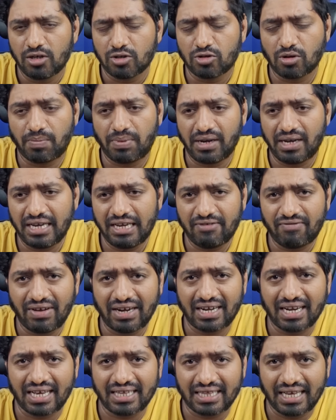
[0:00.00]
ஸோ இப்போ
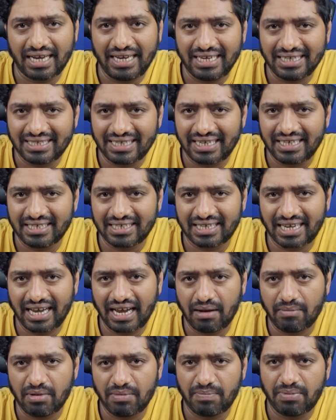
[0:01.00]
இன்ஃபேக்ட் அந்த ஐஎஸ்ஐஎஸ்கே
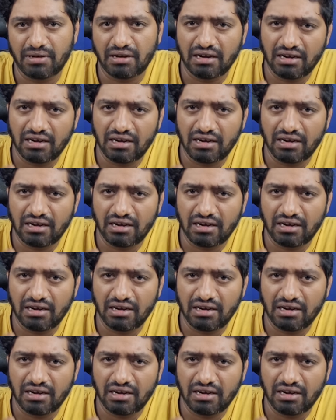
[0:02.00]
அமைப்பு